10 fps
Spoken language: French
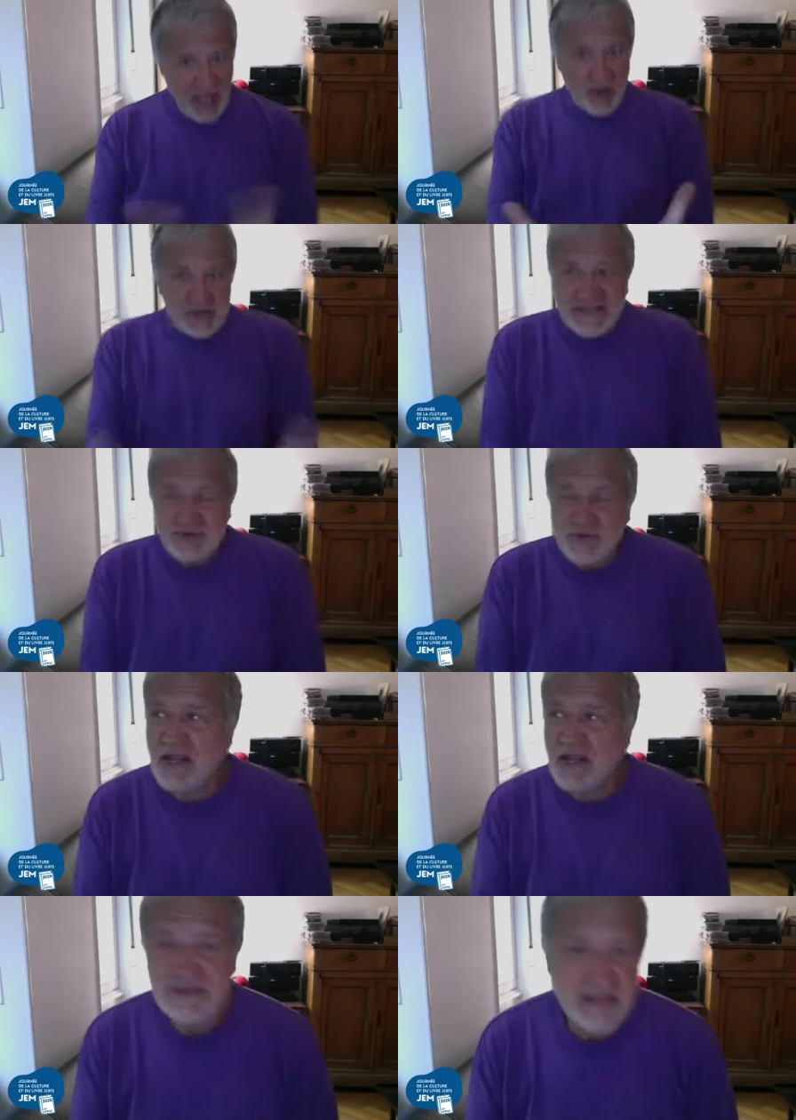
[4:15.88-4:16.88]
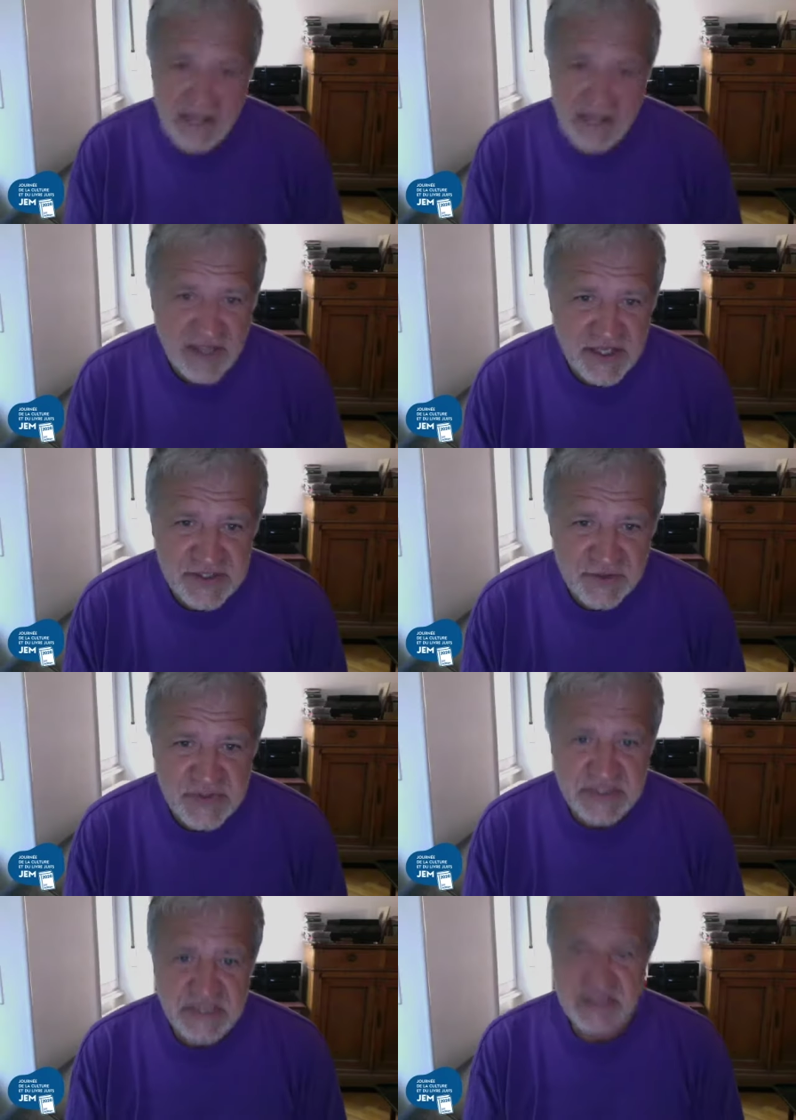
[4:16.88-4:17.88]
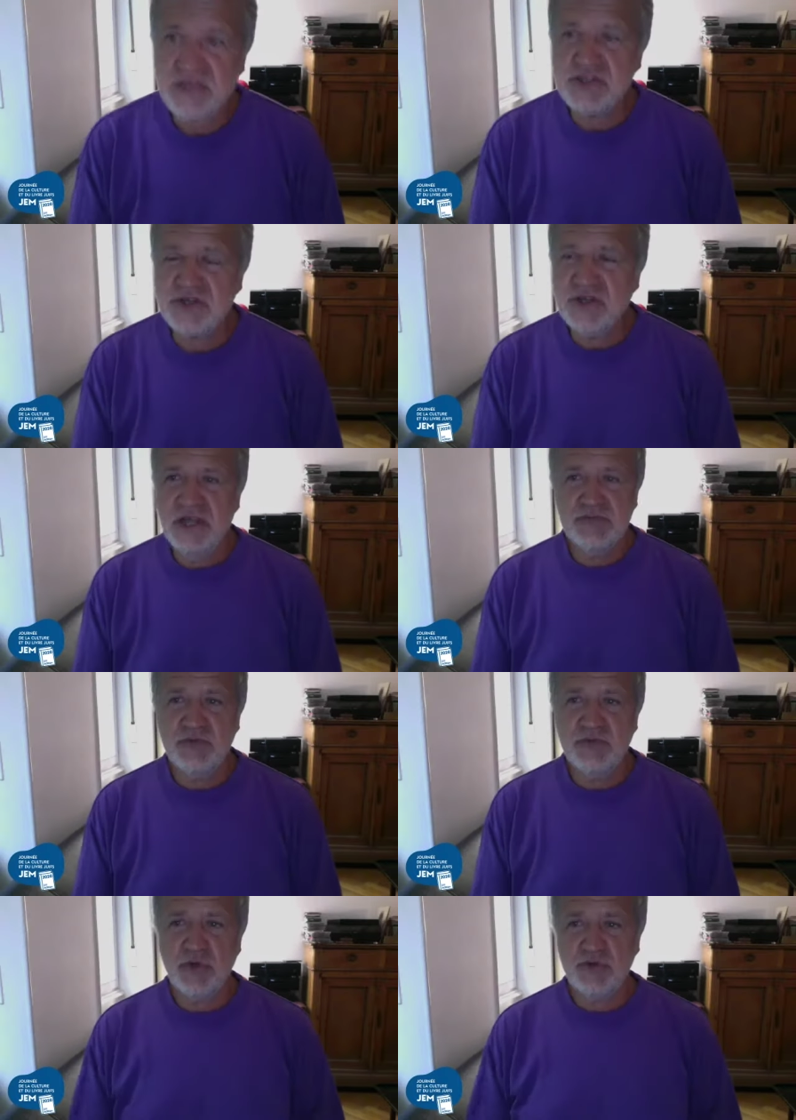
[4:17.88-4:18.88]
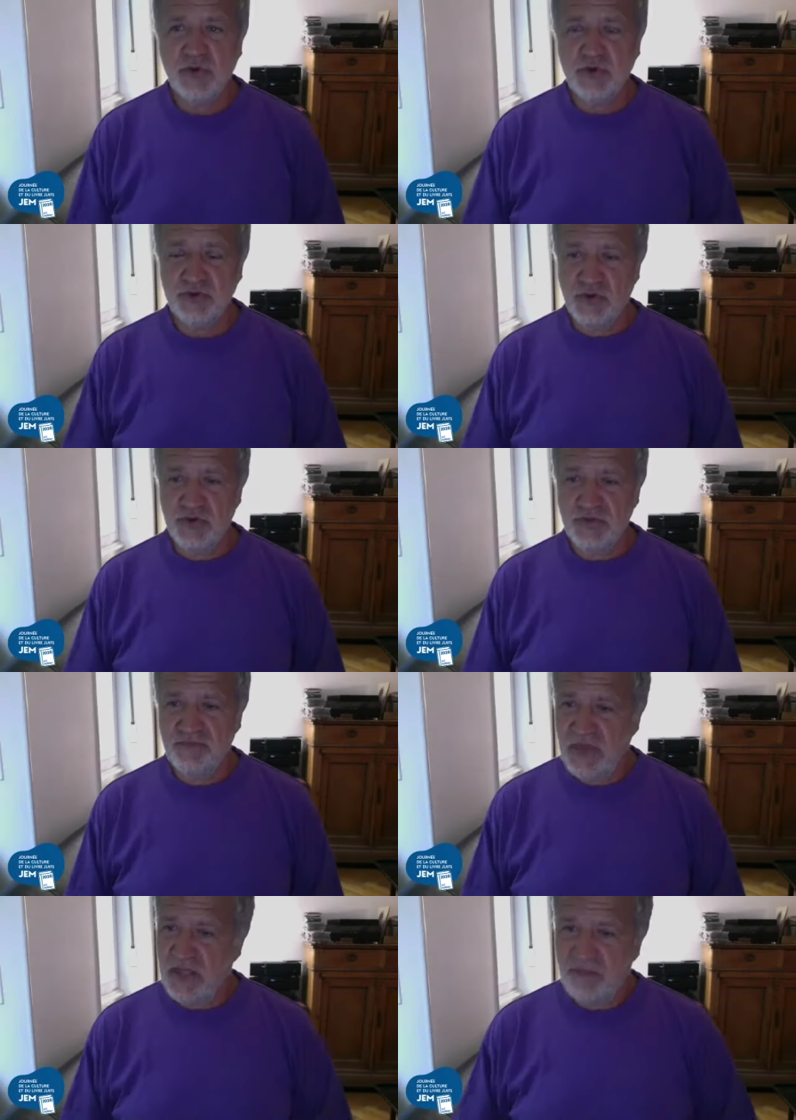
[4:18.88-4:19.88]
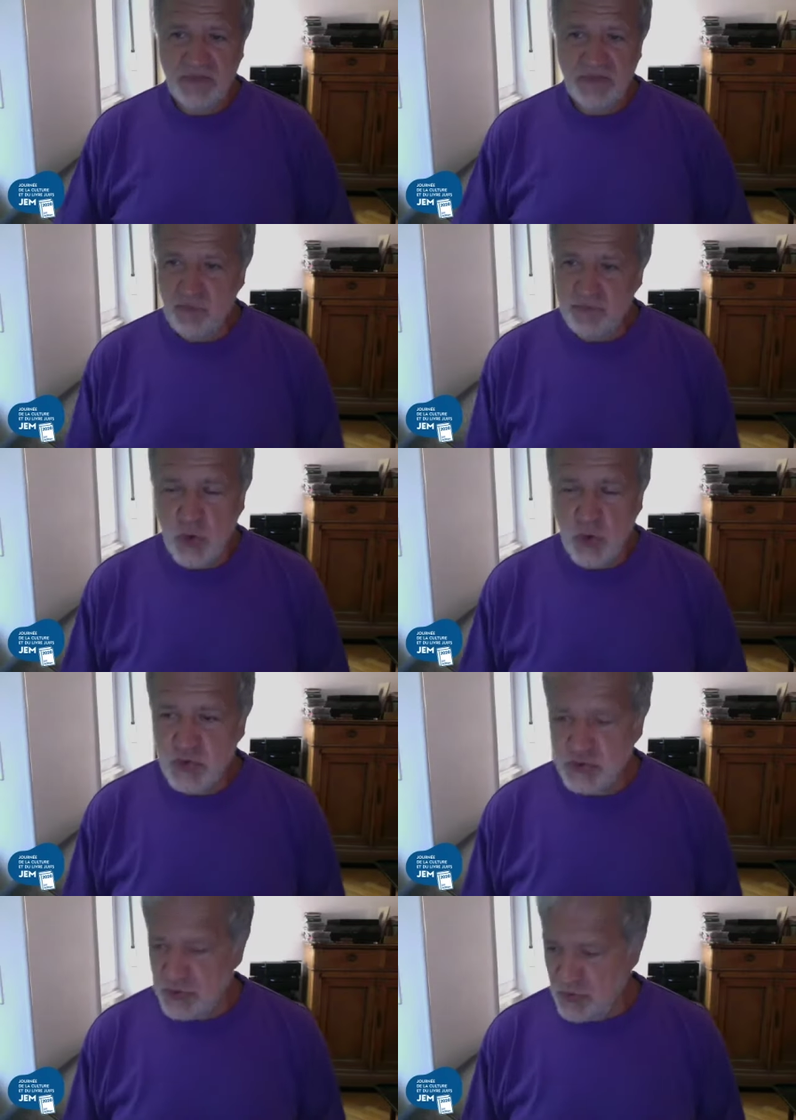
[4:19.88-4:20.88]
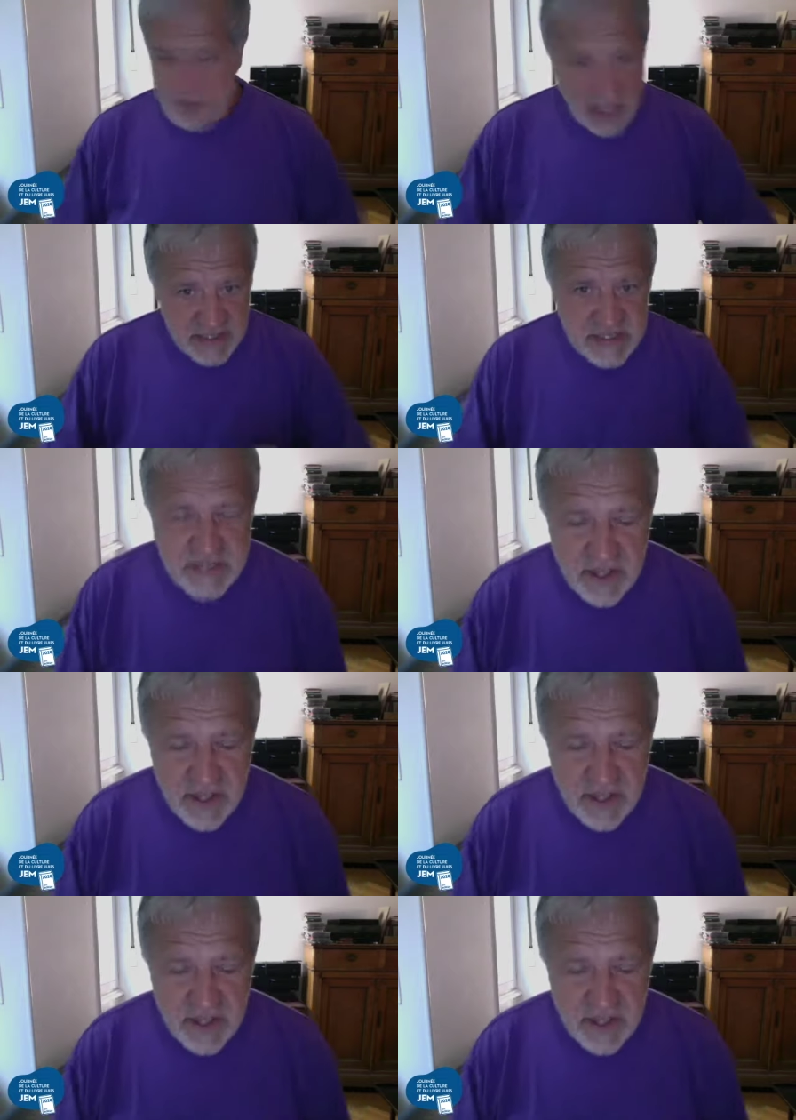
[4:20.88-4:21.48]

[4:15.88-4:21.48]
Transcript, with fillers: cette neutralité est intéressante aussi, c'est-à-dire je me suis rendu compte que beaucoup de praticiens,